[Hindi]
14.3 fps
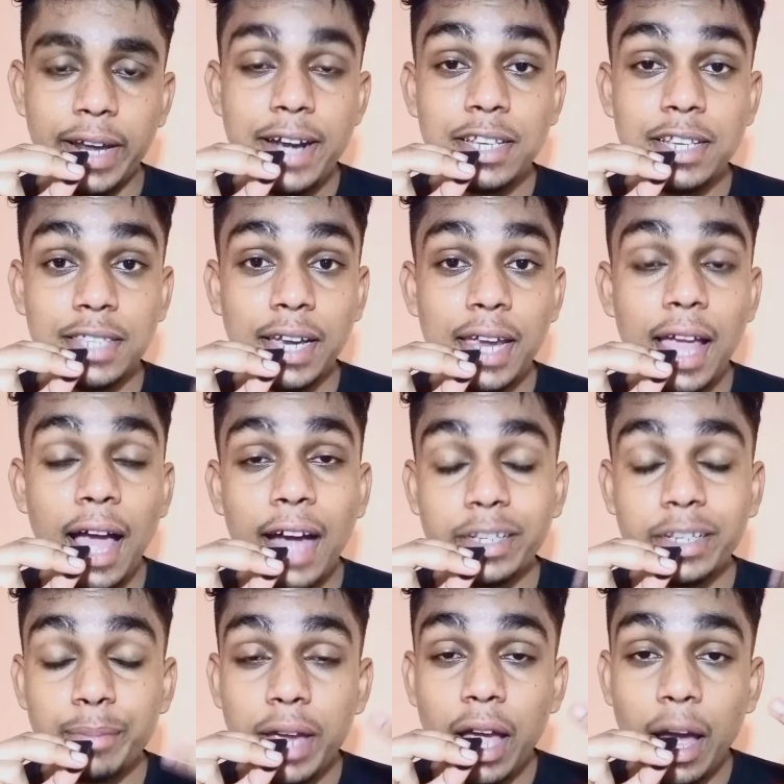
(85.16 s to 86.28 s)
राइट जिससे कि
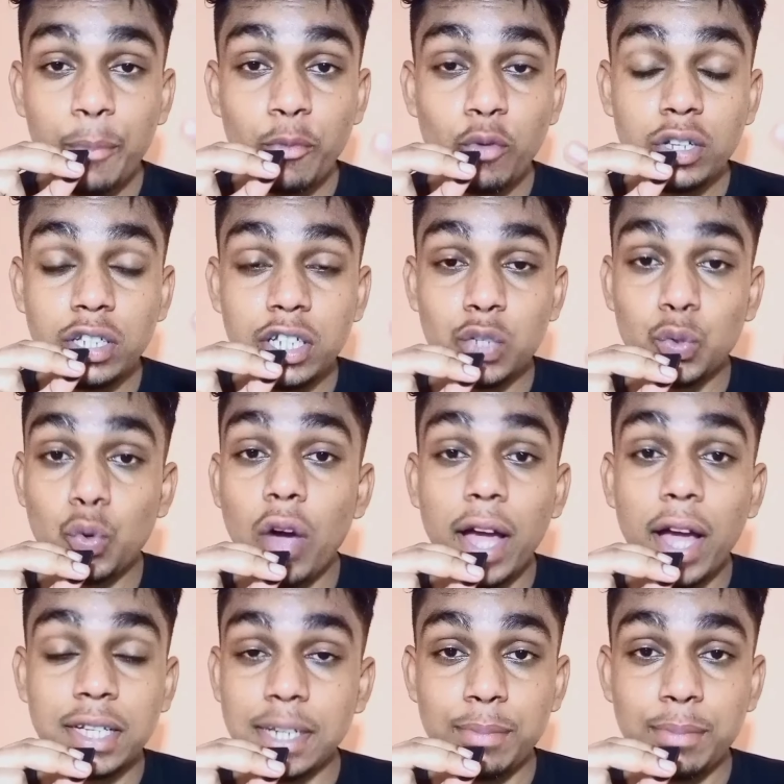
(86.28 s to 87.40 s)
आज मैं आप वो चीज़ को
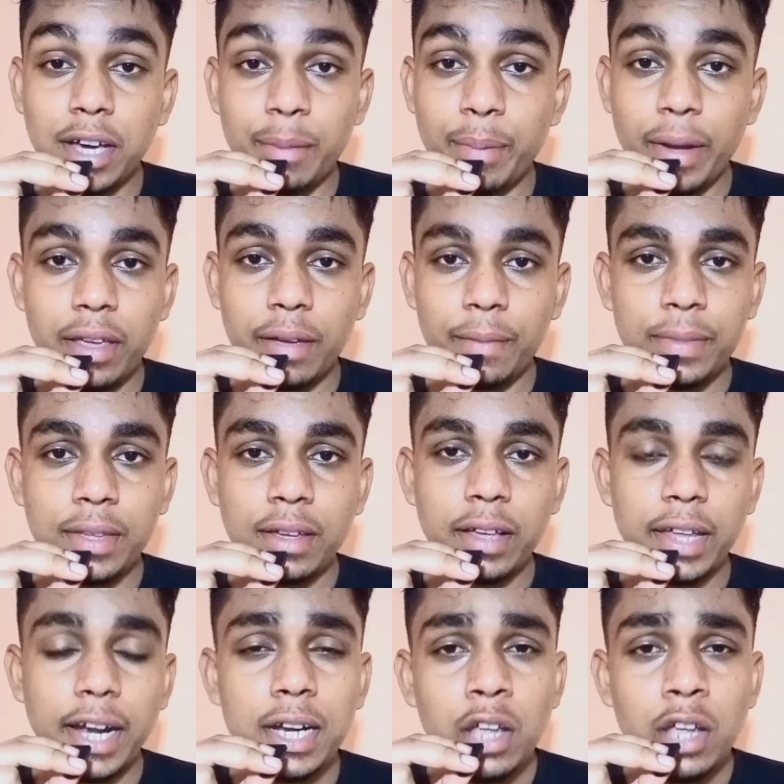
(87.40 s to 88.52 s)
अचीव कर पाया
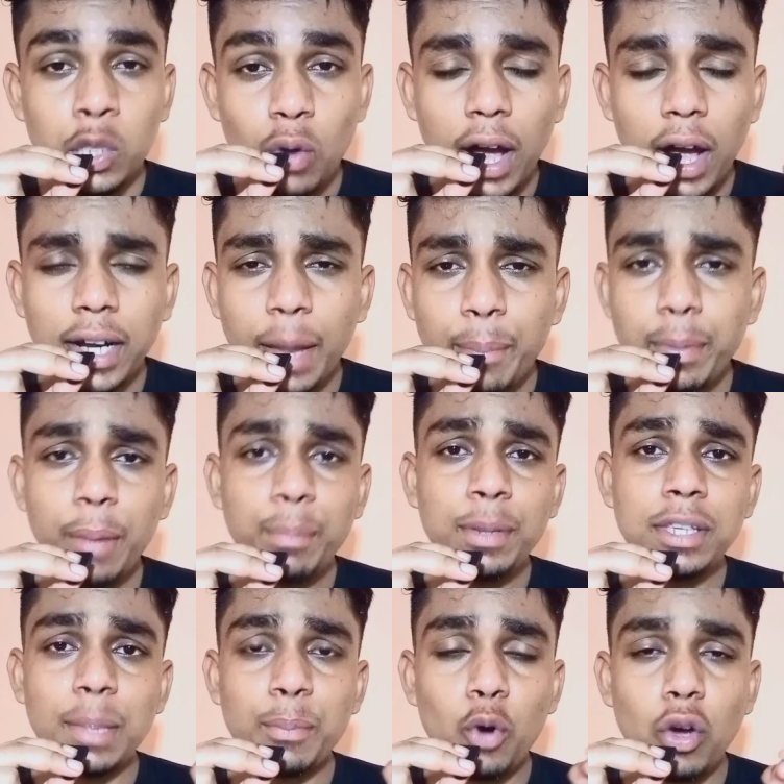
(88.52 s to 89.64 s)
राइट तो अगर आप भी
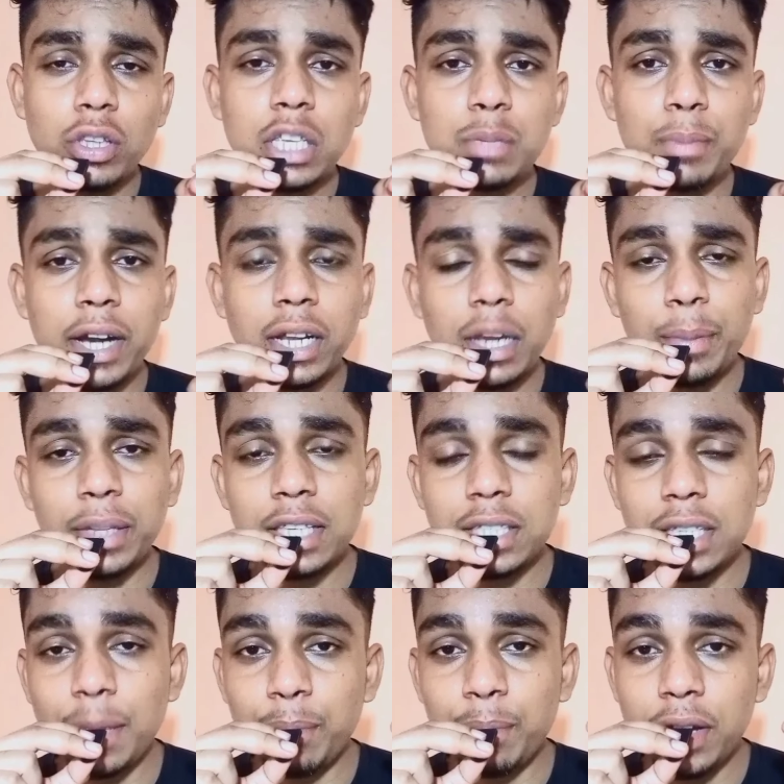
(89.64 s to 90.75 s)
अपने सबकॉन्शियस माइंड की मदद
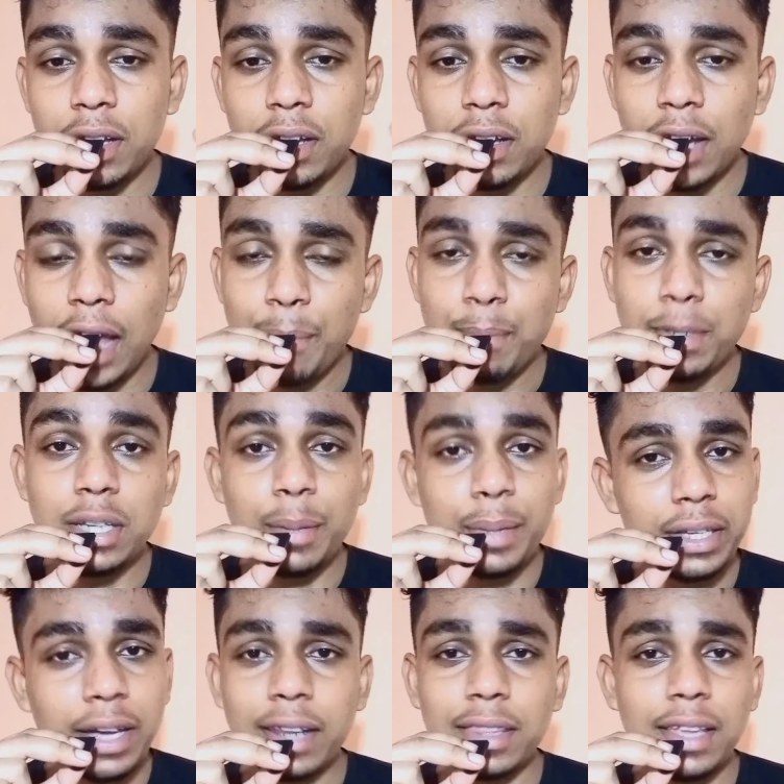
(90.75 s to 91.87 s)
से अपने लाइफ में
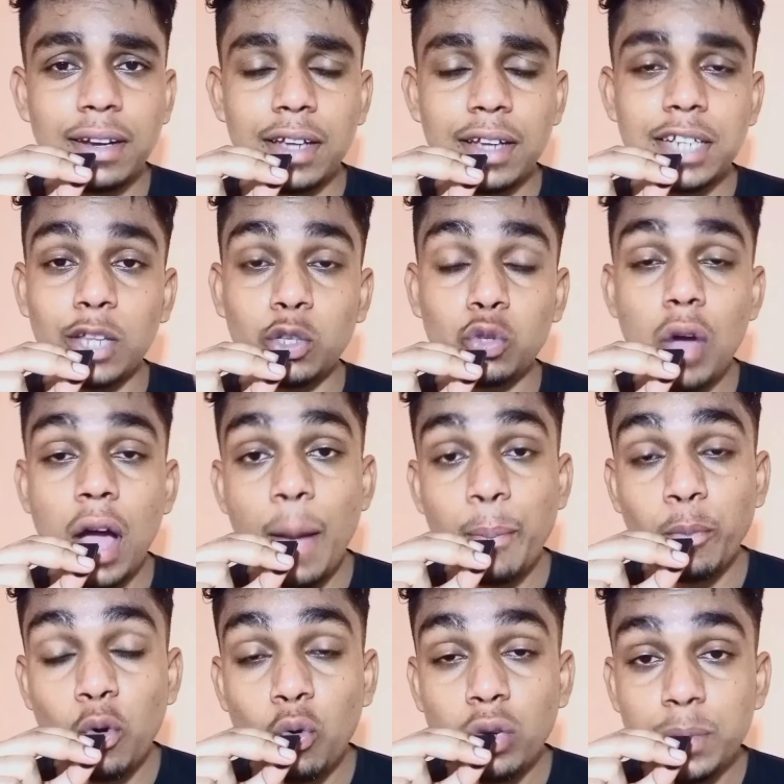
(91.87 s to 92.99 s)
चमत्कार देखना चाहते हो तो
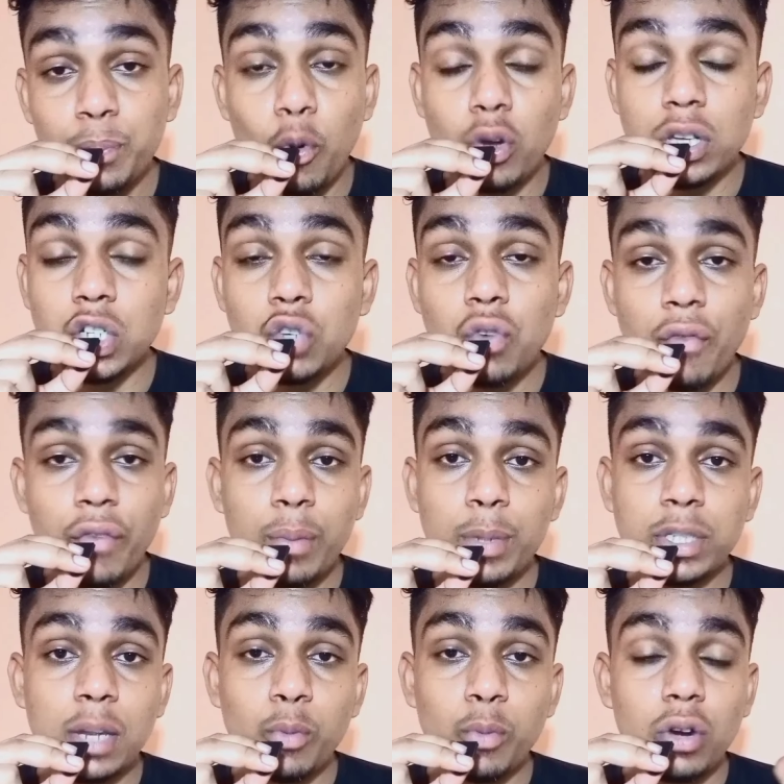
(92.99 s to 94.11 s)
आपको कुछ पॉजिटिव
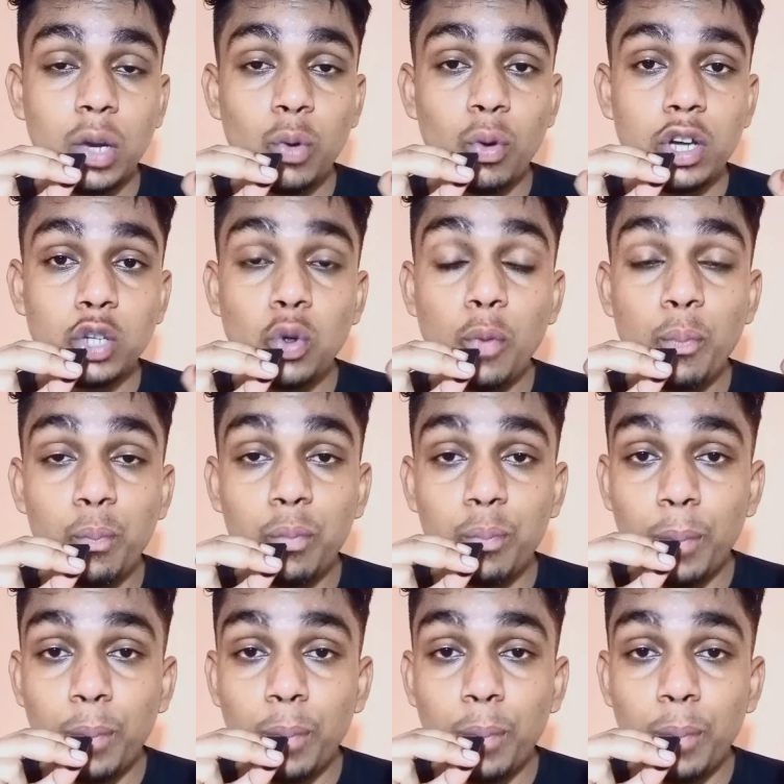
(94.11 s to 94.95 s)
अफर्मेशन बोलनी होगी जो